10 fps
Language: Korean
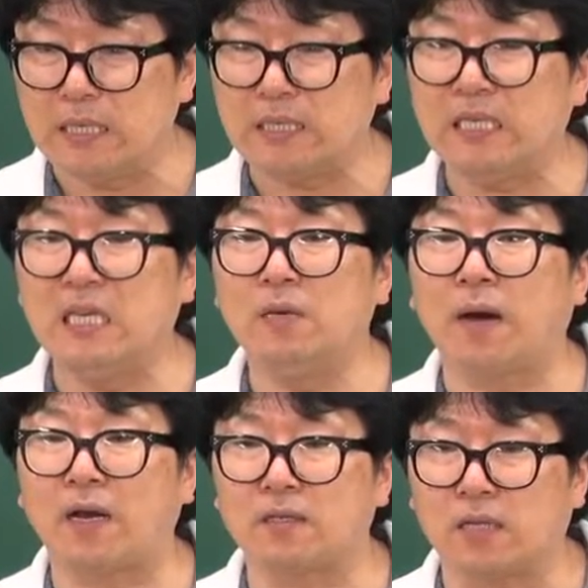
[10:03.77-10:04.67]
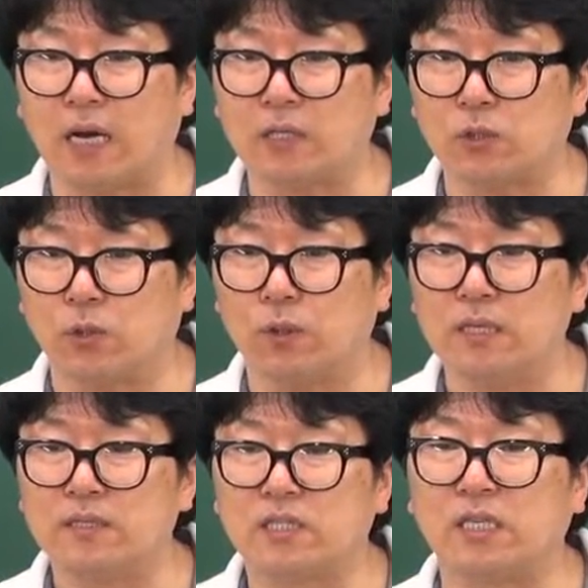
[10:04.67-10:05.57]
이 말을
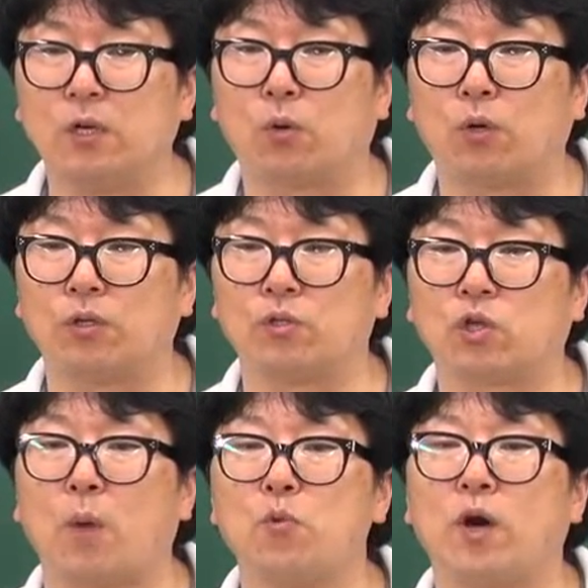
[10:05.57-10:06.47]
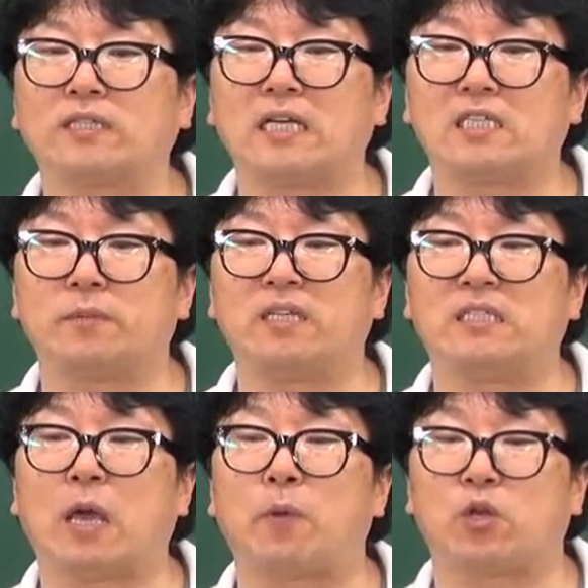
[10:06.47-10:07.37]
써가지고 지역권은 점유하지 않지만
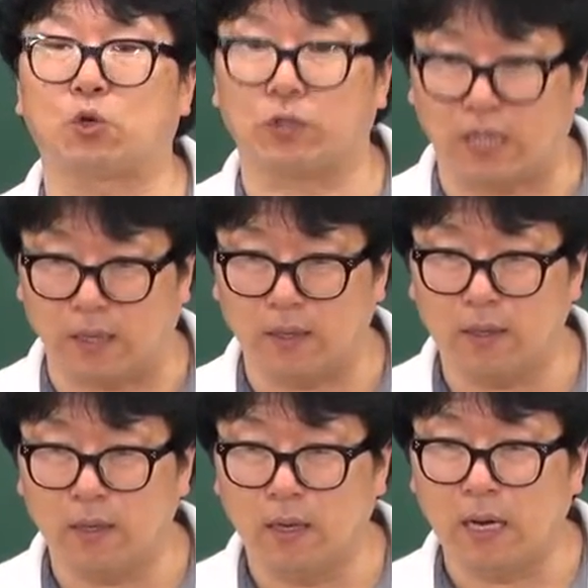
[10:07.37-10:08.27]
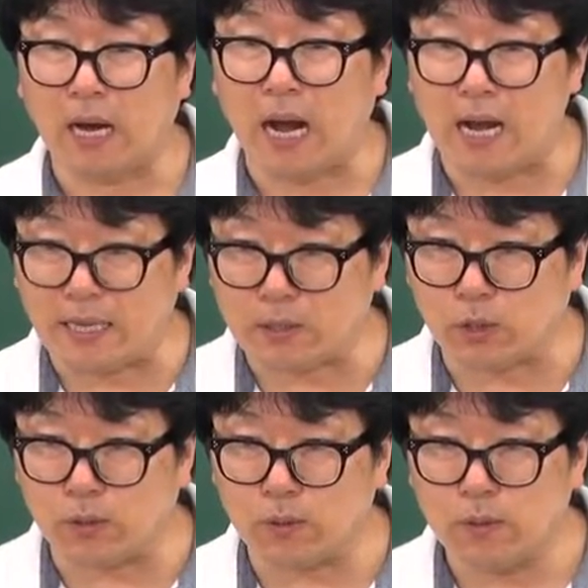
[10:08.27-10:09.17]
예외적으로 돼.
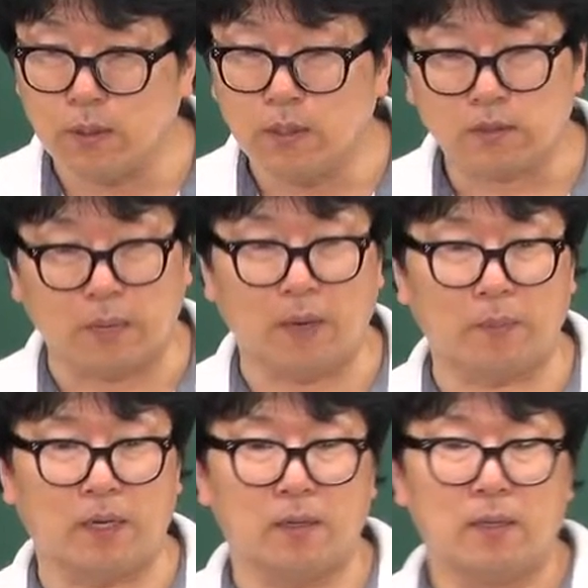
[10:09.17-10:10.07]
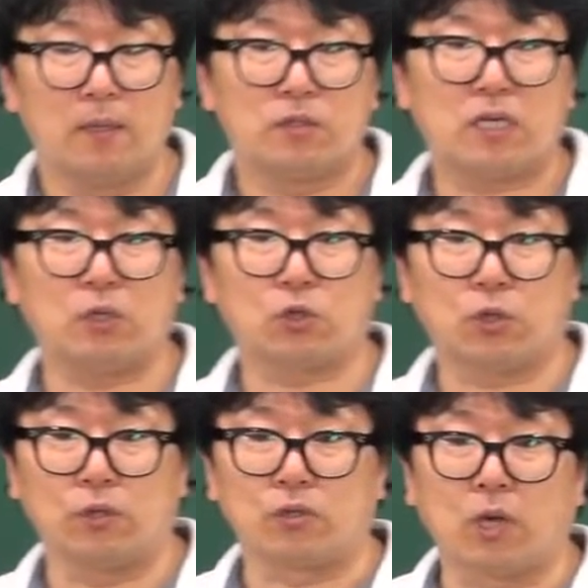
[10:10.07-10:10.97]
알겠죠? 자, 봐봐.
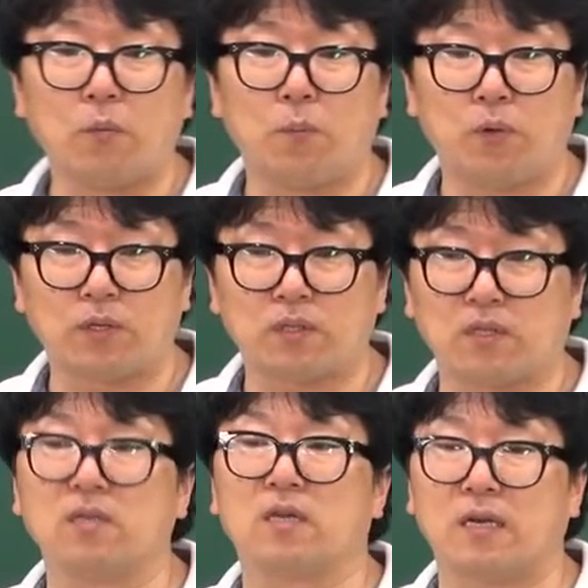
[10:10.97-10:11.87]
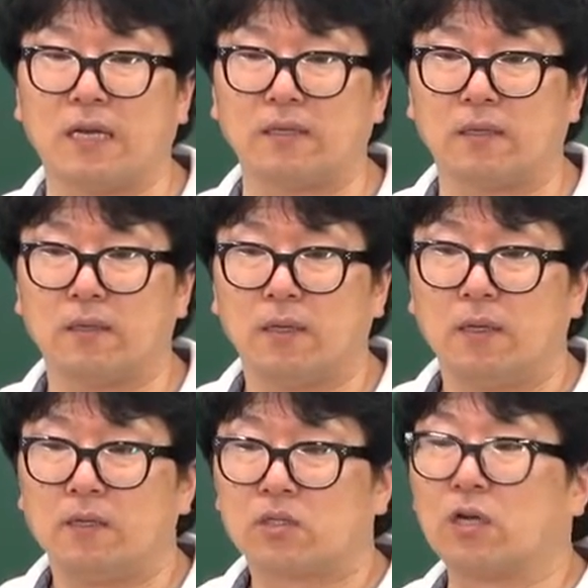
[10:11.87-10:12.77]
취득권은 점유 플러스 등기를 해야 돼.
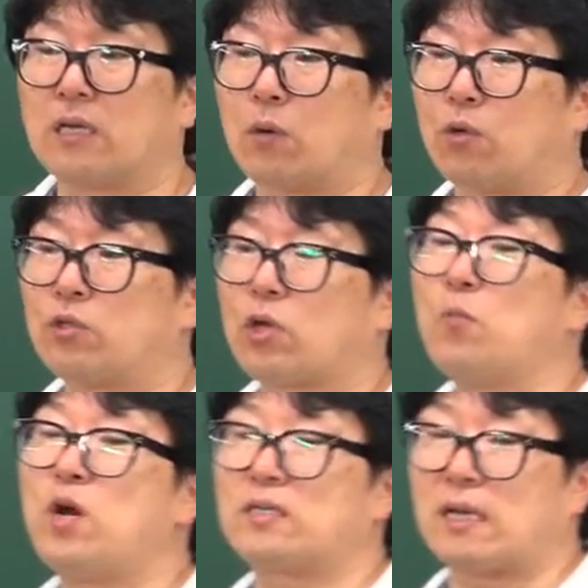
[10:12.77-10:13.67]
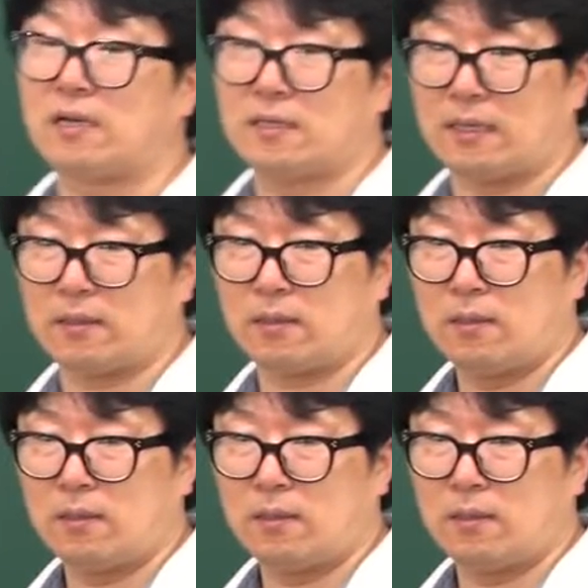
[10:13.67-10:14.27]
저당권은 점유하지 않아. 그래서 안 돼.